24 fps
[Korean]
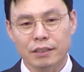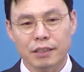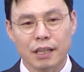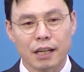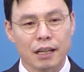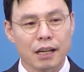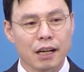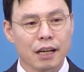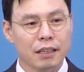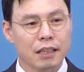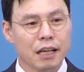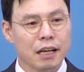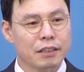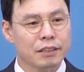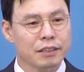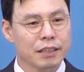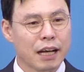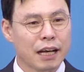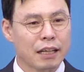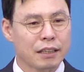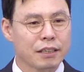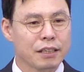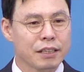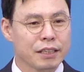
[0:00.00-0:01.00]
사라가
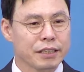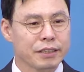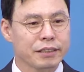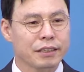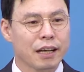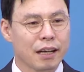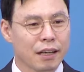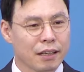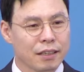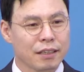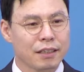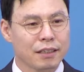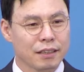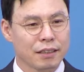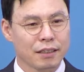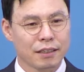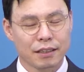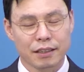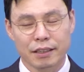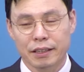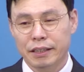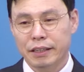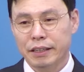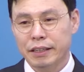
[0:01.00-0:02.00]
낳은 아들 이삭을